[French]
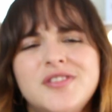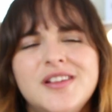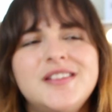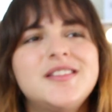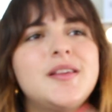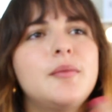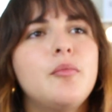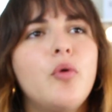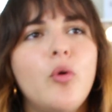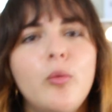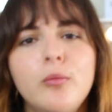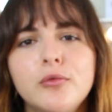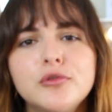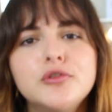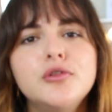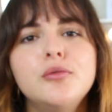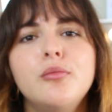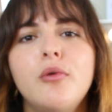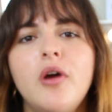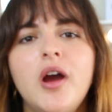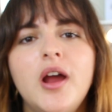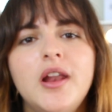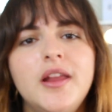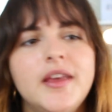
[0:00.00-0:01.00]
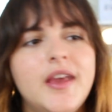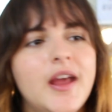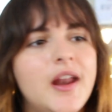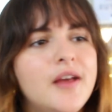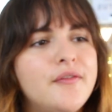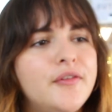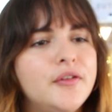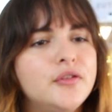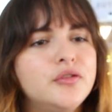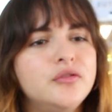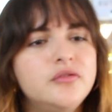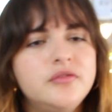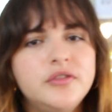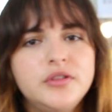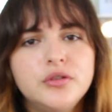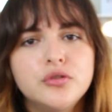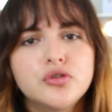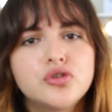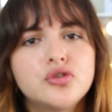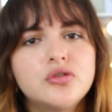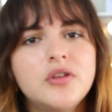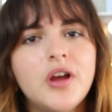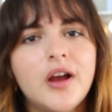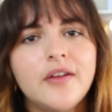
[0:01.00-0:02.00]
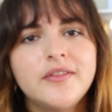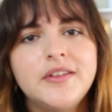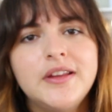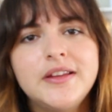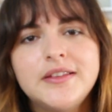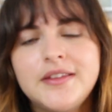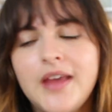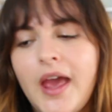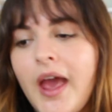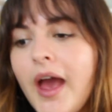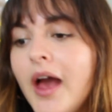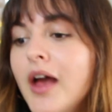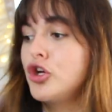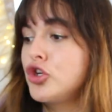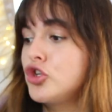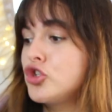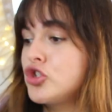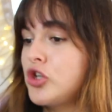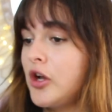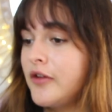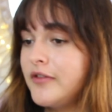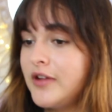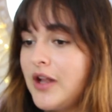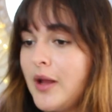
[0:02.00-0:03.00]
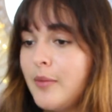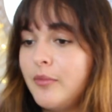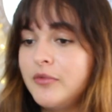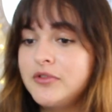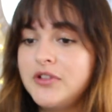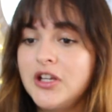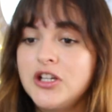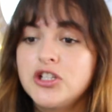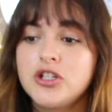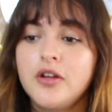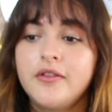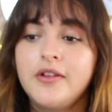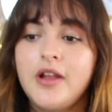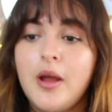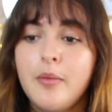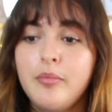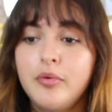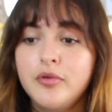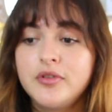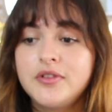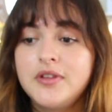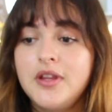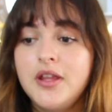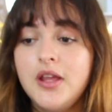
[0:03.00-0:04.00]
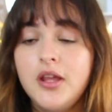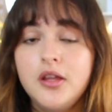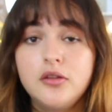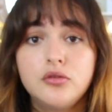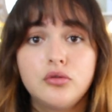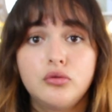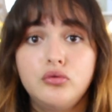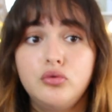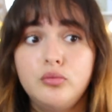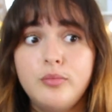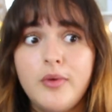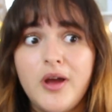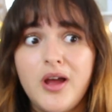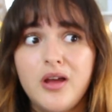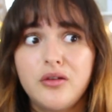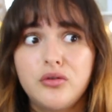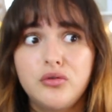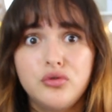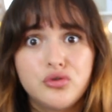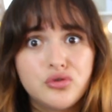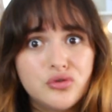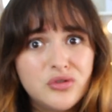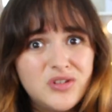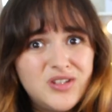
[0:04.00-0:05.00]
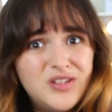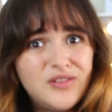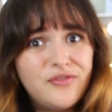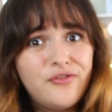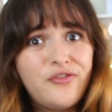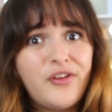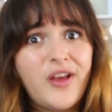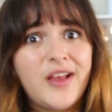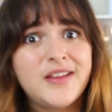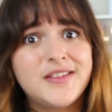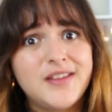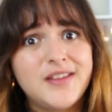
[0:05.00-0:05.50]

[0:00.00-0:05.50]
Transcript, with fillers: sais que ça me remonte le moral et qu'à la fin d'une vidéo, je suis grave déterre, que j'ai envie de la monter, que j'ai envie de la poster et surtout bah, que je kiffe faire